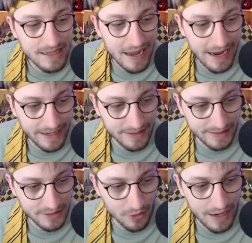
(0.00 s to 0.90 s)
ja
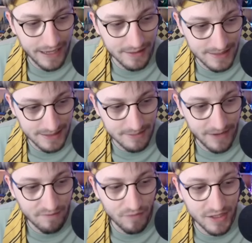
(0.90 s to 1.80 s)
eigentlich noch eingesetzt
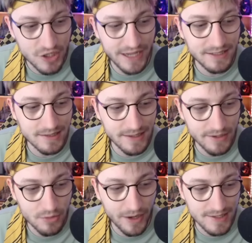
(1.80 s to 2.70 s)
werden, weil das schlechteste
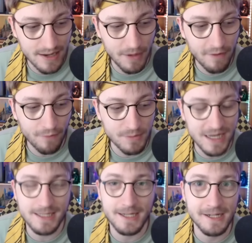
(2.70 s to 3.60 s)
Intro eines HP-Films
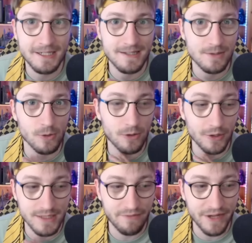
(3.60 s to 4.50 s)
heißt ja nicht, dass es
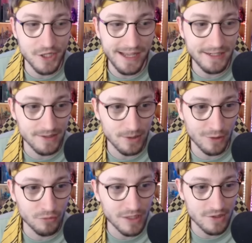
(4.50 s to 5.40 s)
konsequent schlecht ist,
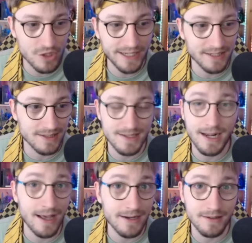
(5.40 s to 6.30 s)
sondern nur, dass es schlechter ist als
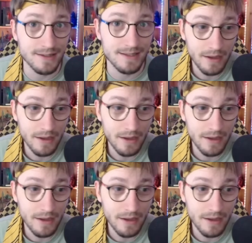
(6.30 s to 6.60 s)
alle anderen